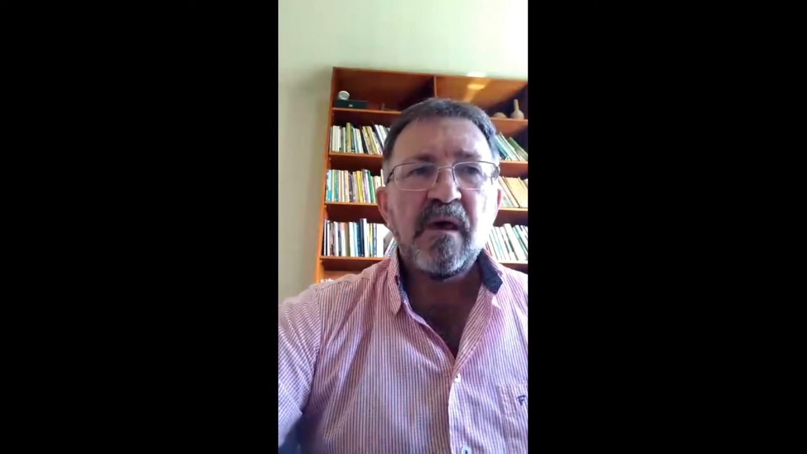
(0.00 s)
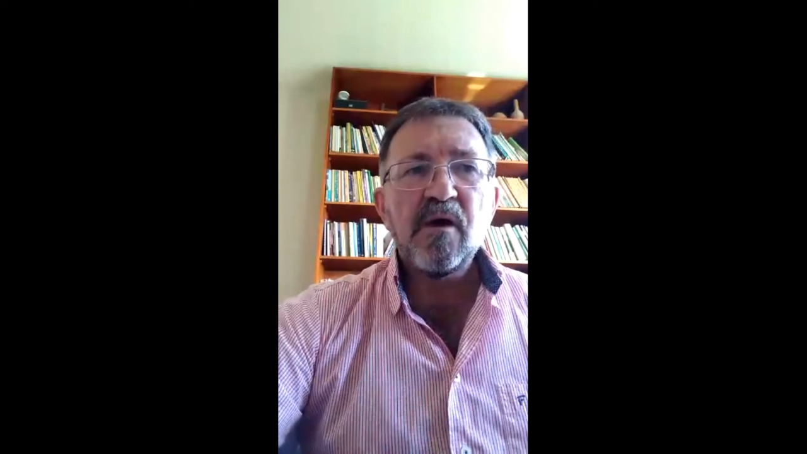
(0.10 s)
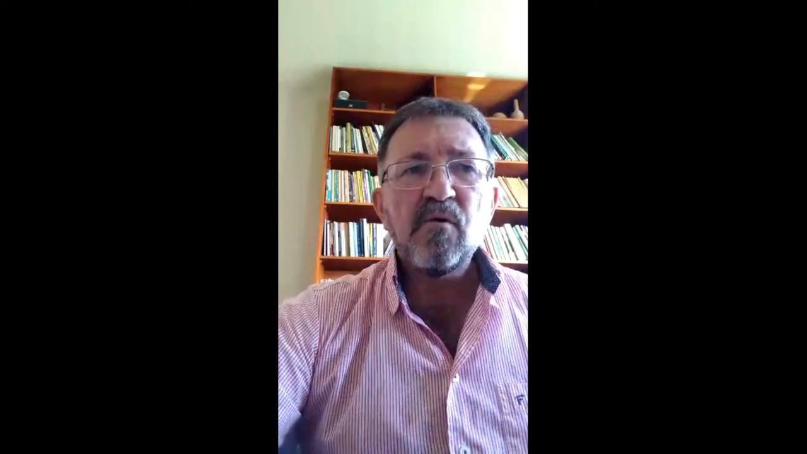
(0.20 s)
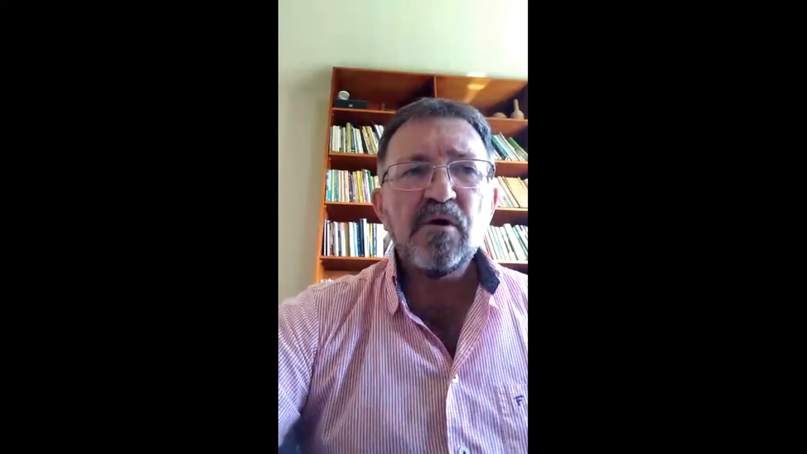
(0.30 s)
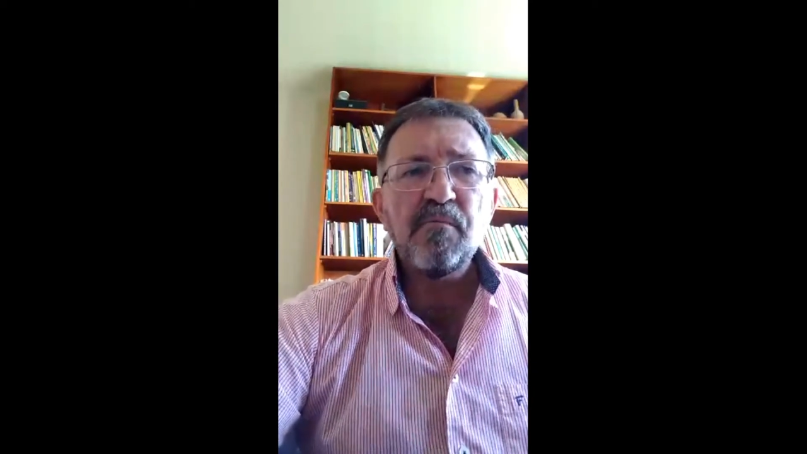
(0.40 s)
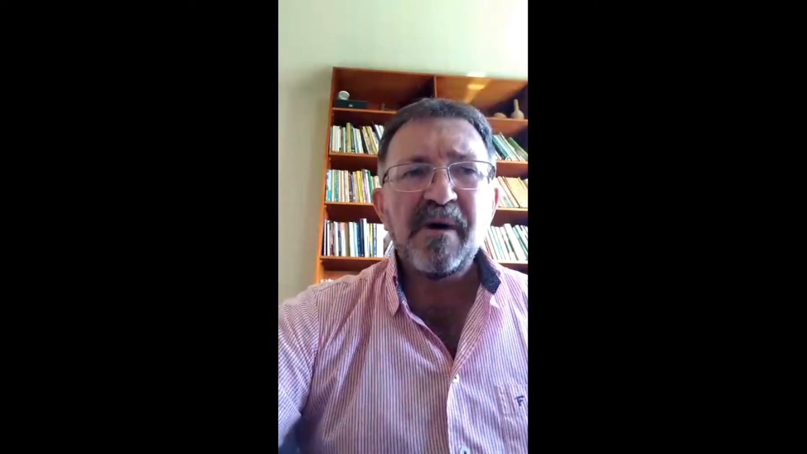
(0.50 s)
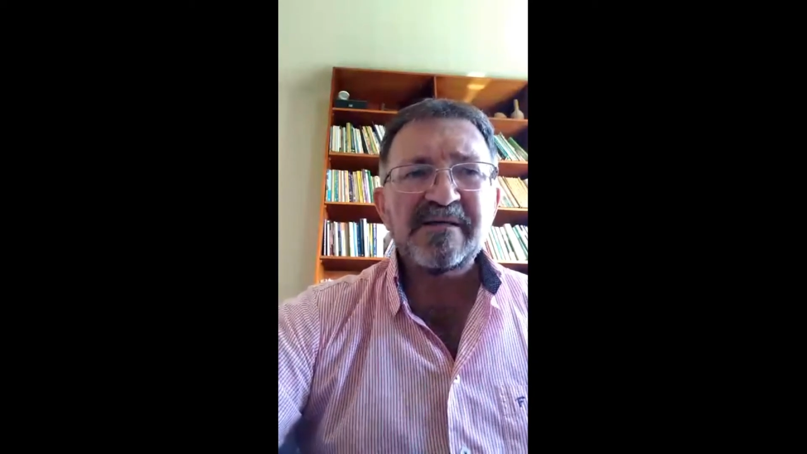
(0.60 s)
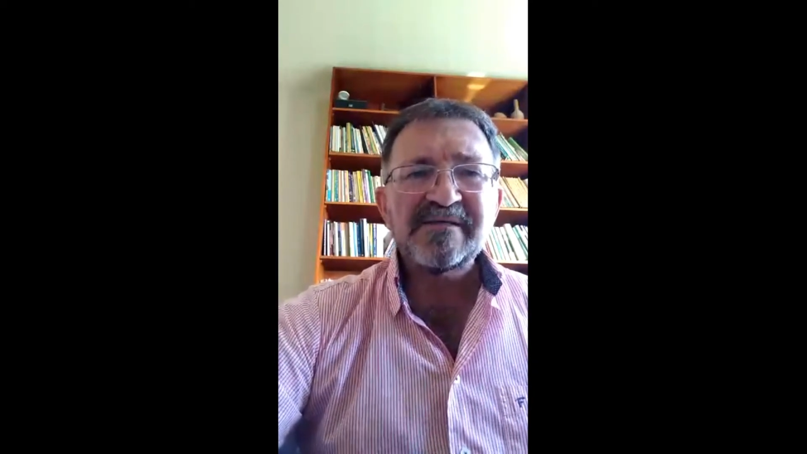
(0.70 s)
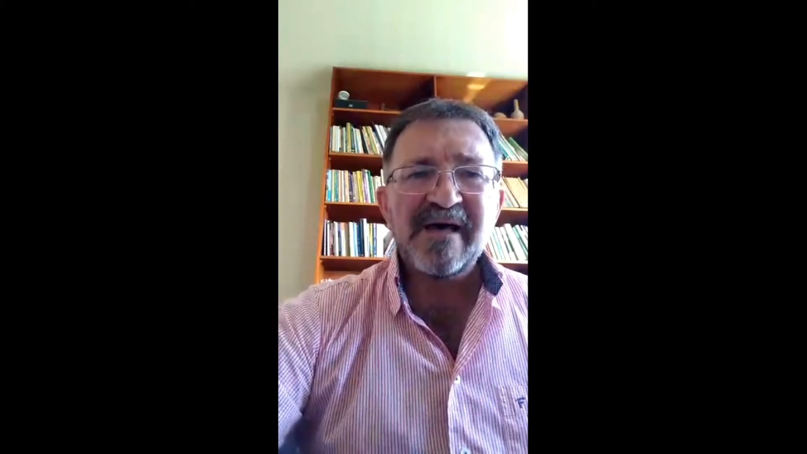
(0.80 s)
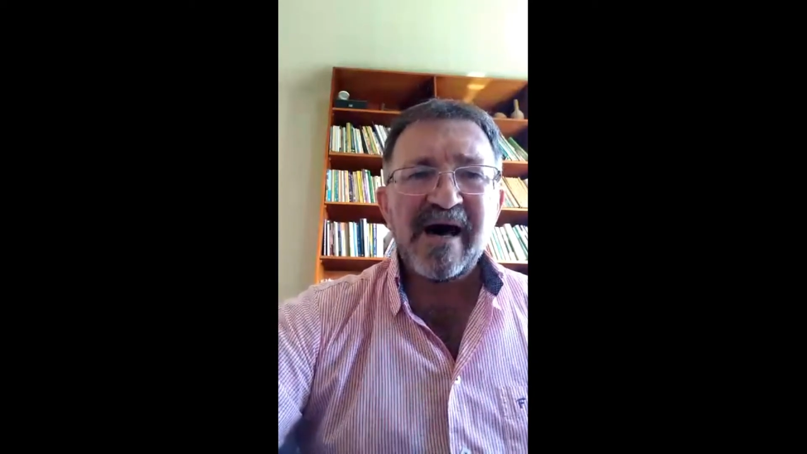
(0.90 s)
E quando
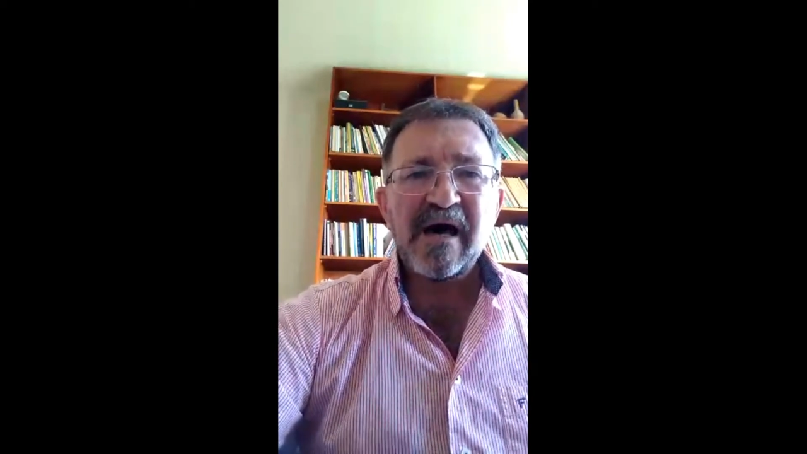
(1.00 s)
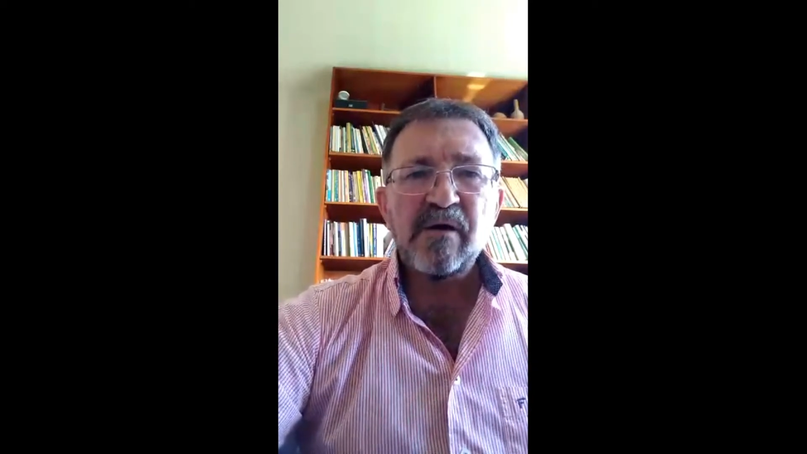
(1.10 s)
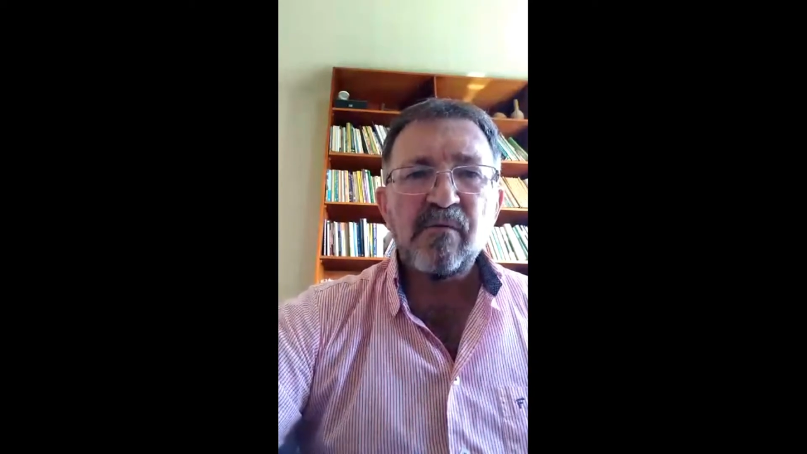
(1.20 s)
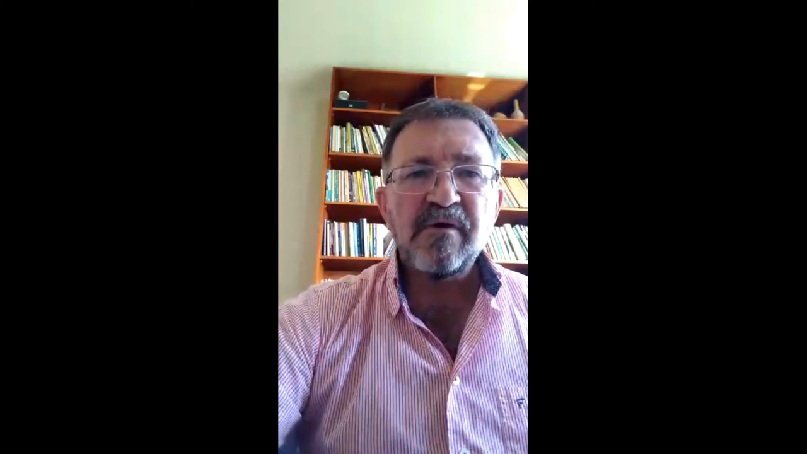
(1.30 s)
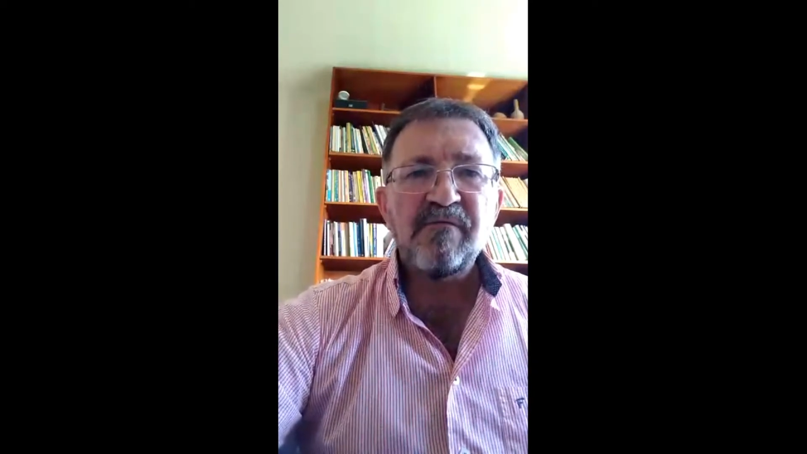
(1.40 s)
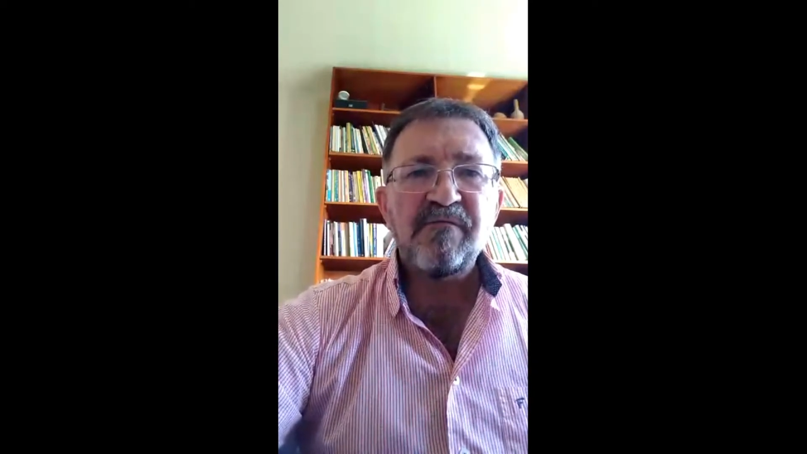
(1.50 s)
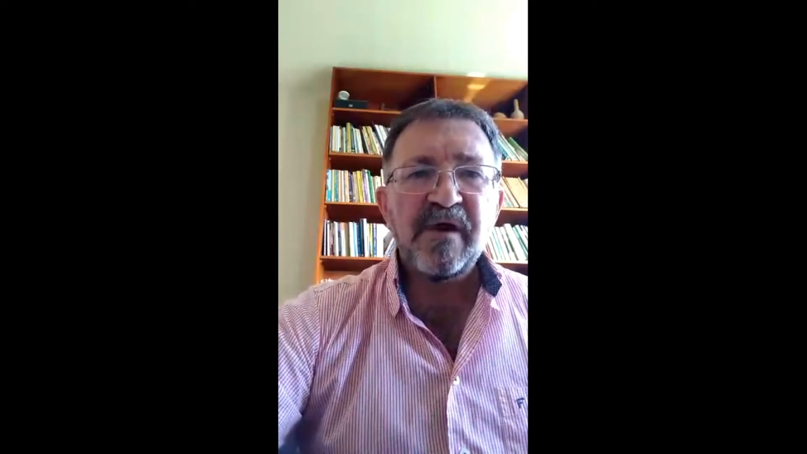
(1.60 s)
passaram em